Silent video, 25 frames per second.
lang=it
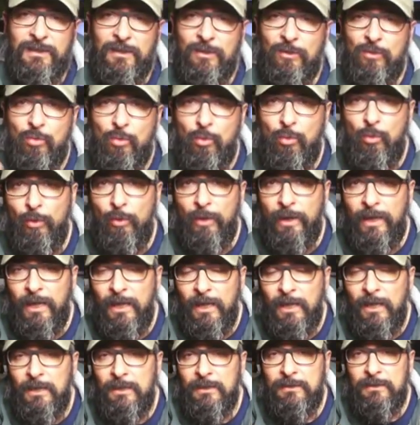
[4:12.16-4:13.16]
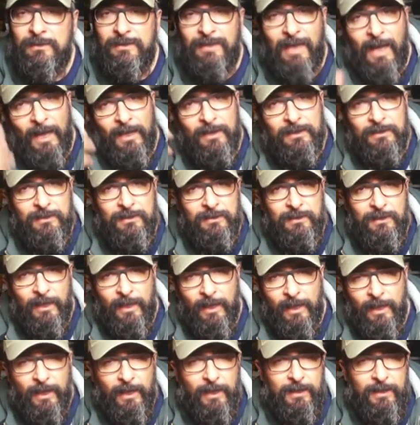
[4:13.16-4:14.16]
in cui
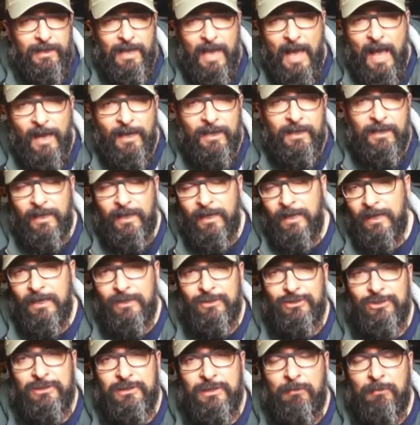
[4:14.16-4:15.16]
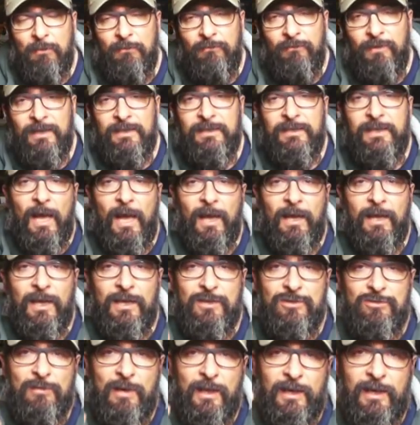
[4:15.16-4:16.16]
tante chiacchiere che ci siamo fatti anche
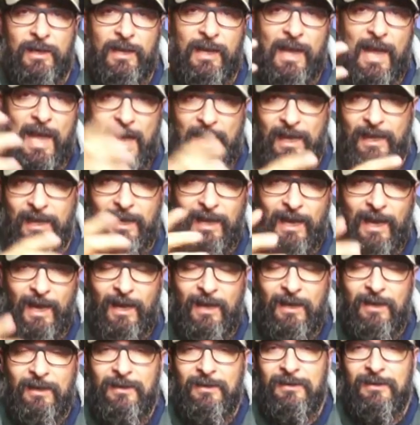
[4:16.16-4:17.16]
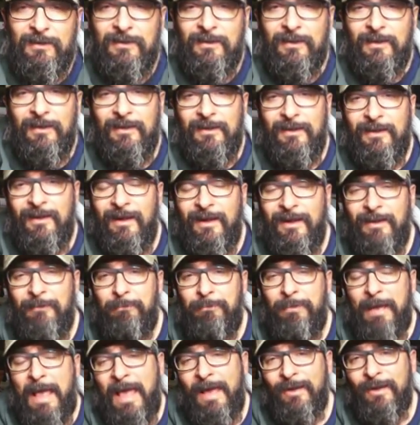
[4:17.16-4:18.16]
sulla ricarica eh,
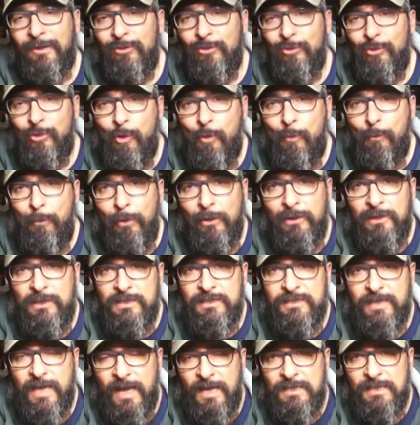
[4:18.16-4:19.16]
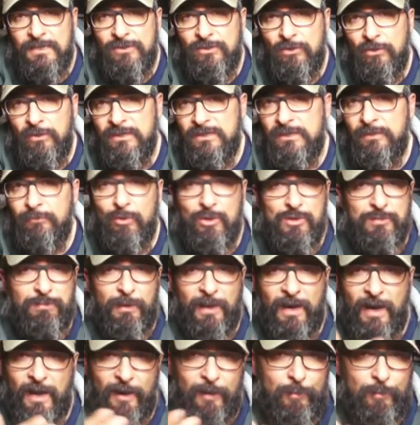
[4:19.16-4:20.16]
perdono un po' di senso e si può
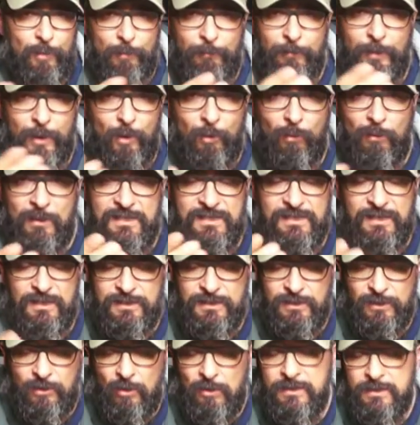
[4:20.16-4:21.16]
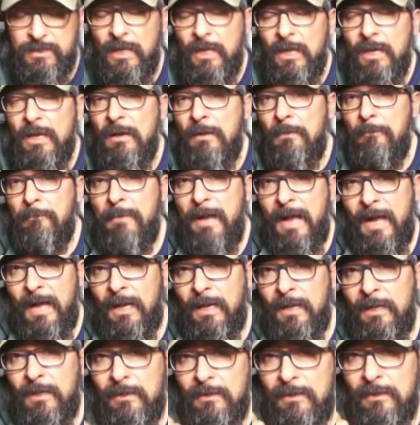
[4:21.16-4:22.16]
sparare più o meno qualsiasi cosa
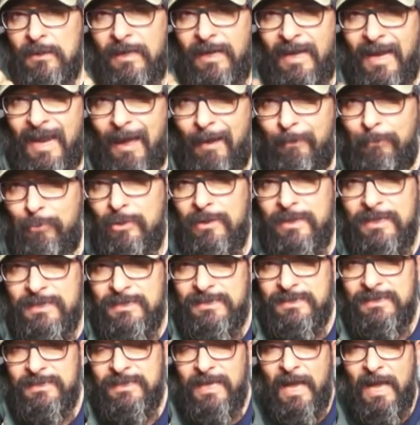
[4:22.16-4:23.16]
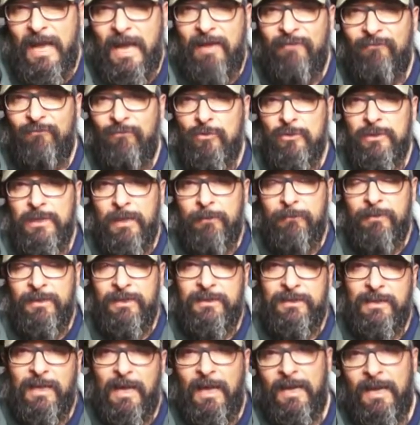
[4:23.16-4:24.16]
ma la pulizia è
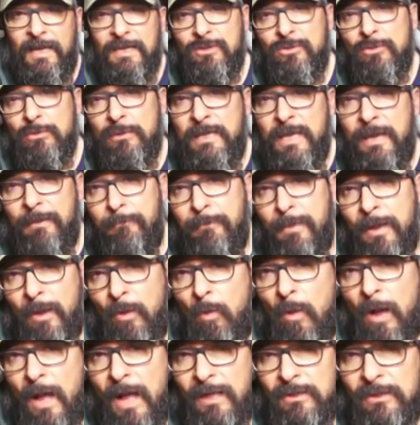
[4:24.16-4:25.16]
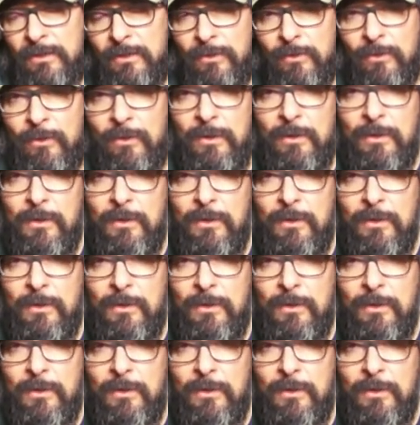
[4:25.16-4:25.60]
fondamentale sugli M4